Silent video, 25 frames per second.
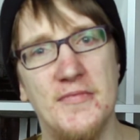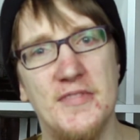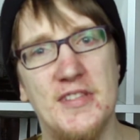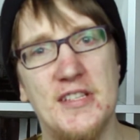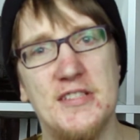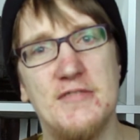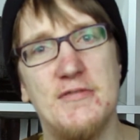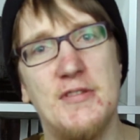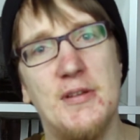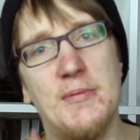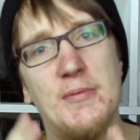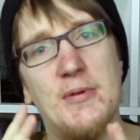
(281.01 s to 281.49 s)

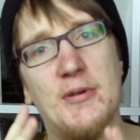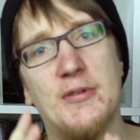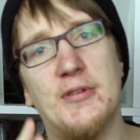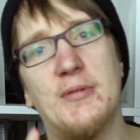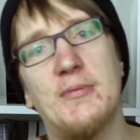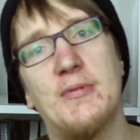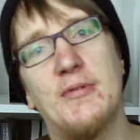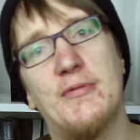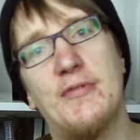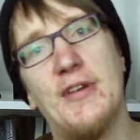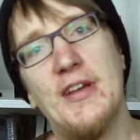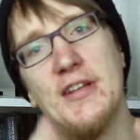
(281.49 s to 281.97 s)
dass wenn jemand aus
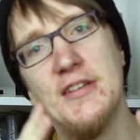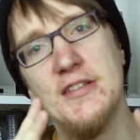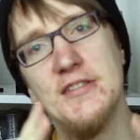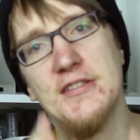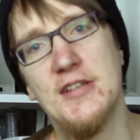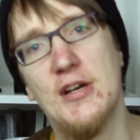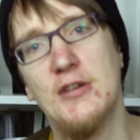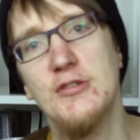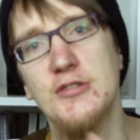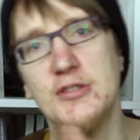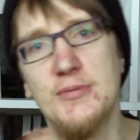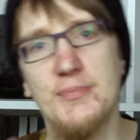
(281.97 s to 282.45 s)
dem Gefängnis
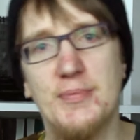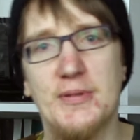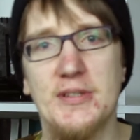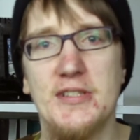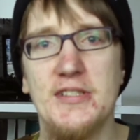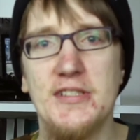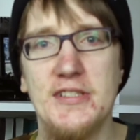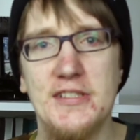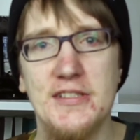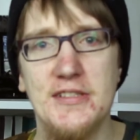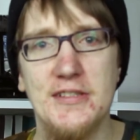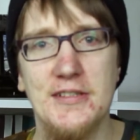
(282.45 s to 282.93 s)

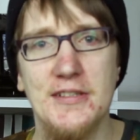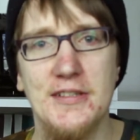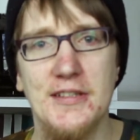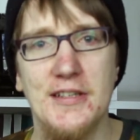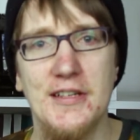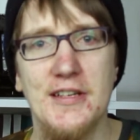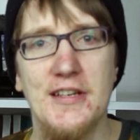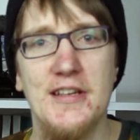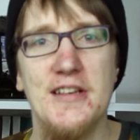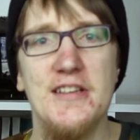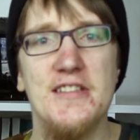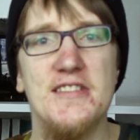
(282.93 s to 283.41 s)
ausbricht,
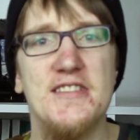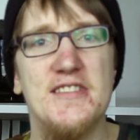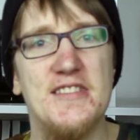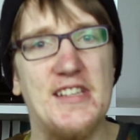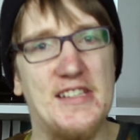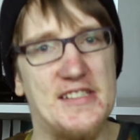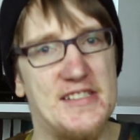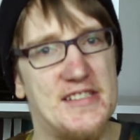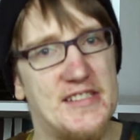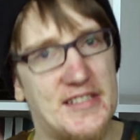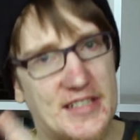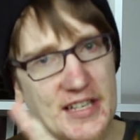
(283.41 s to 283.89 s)
ist
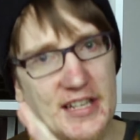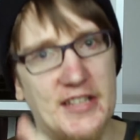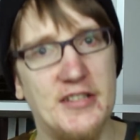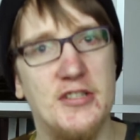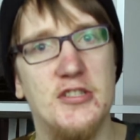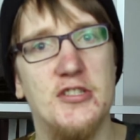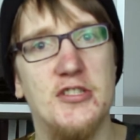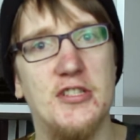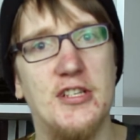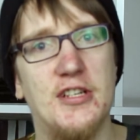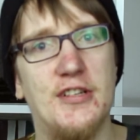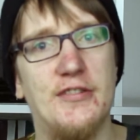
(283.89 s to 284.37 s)
das keine
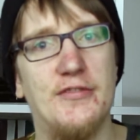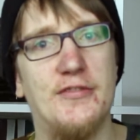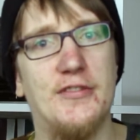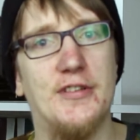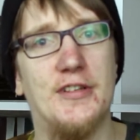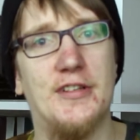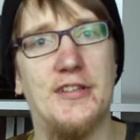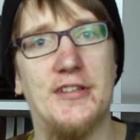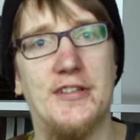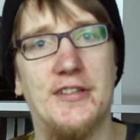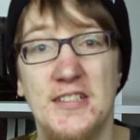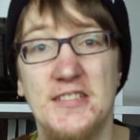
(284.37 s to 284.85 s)
Straftat.